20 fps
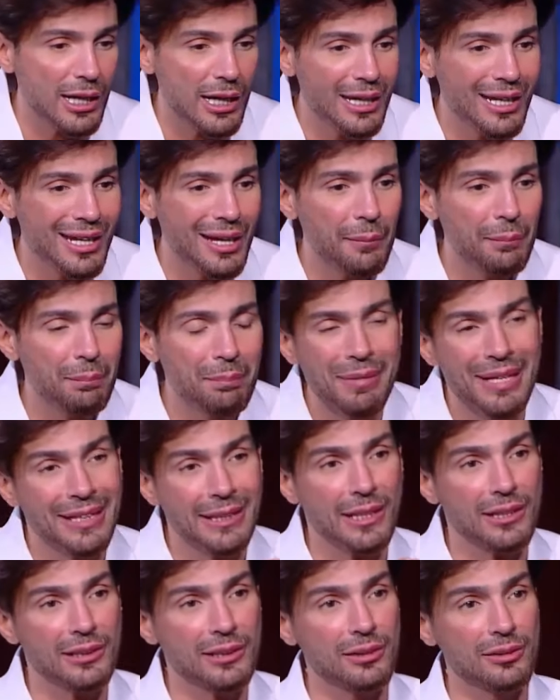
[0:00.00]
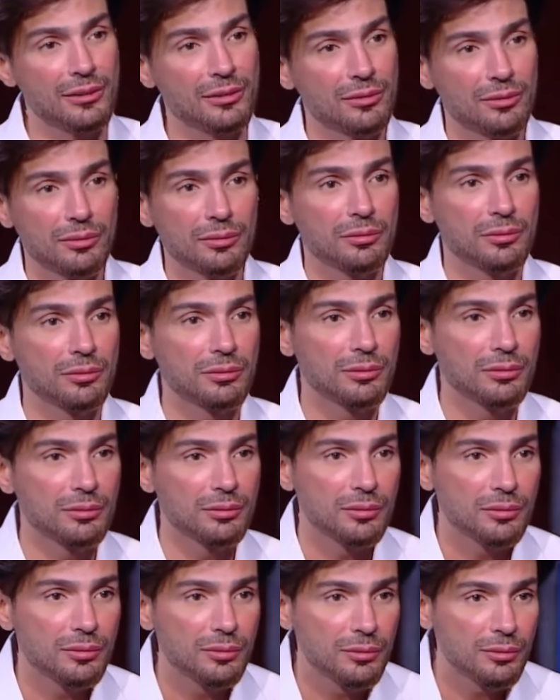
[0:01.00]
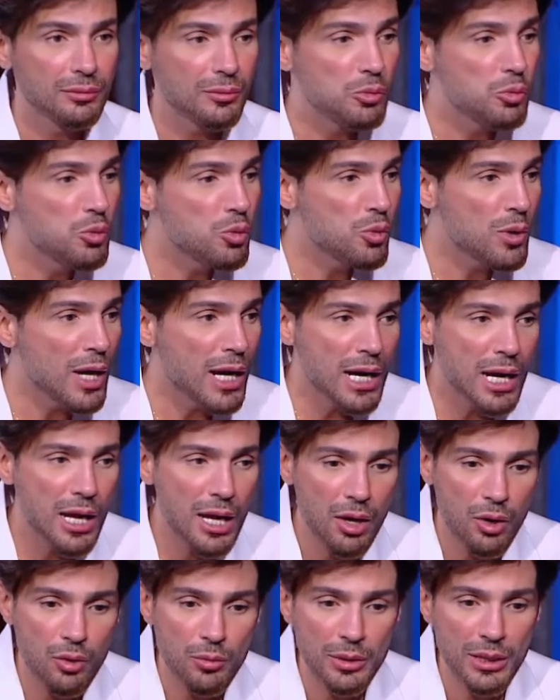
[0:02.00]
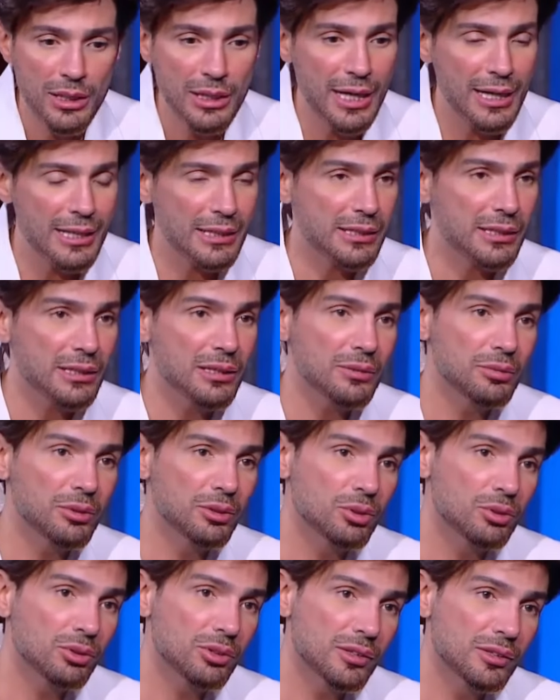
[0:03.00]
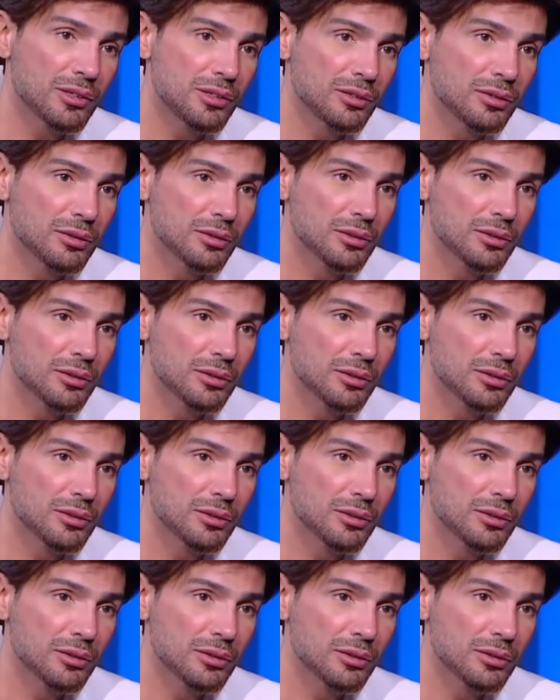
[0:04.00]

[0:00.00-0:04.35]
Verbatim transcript: عليا بتاتا ولا عمرنا حسينا بالنقطه دي